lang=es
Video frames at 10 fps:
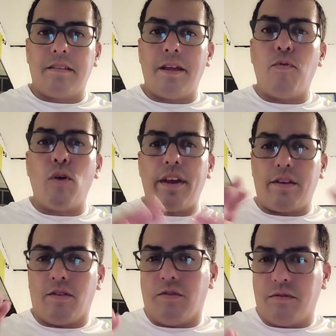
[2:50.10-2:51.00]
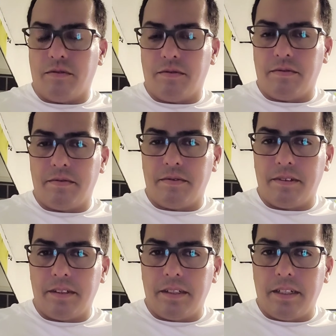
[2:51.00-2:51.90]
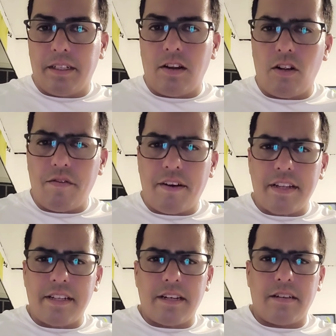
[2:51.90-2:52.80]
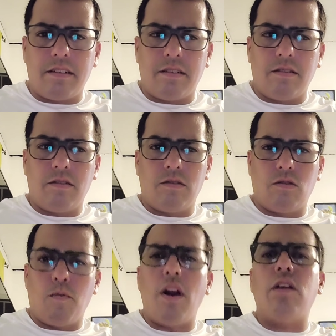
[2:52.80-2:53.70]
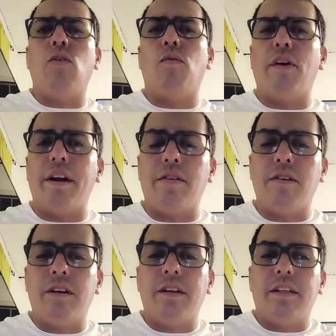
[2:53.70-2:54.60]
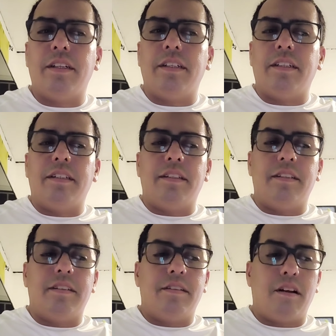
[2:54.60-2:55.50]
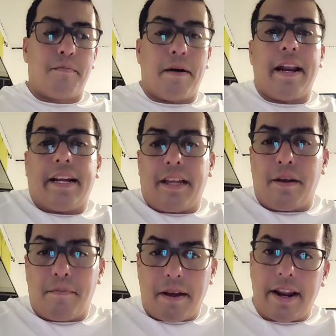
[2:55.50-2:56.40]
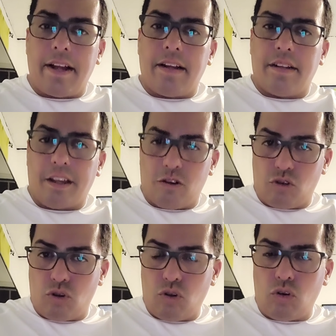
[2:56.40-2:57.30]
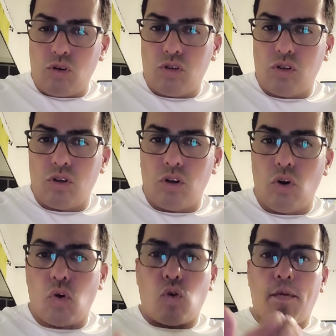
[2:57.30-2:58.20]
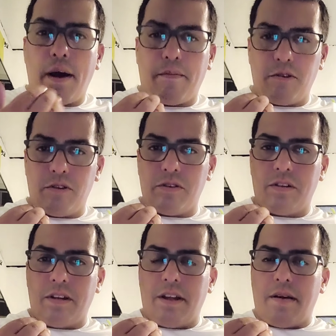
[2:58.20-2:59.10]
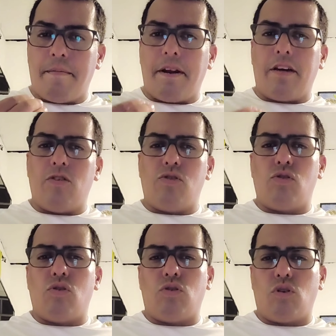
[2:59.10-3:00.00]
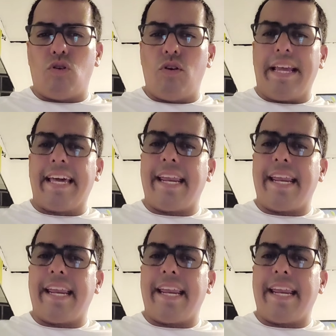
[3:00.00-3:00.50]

de bueno. Te lo disfrazan como algo bueno. ¿Para qué? Para que nosotros lo comamos para que nosotros le